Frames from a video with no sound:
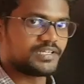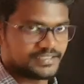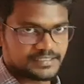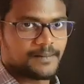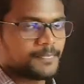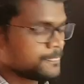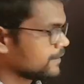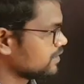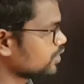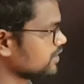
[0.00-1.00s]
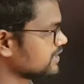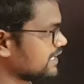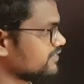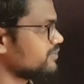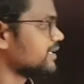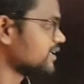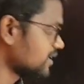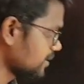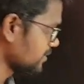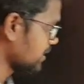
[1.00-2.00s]
சொல்லியிருந்தேன் கான்கேவ்
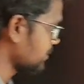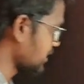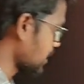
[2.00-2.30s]
மிரரை நம்ம எப்படி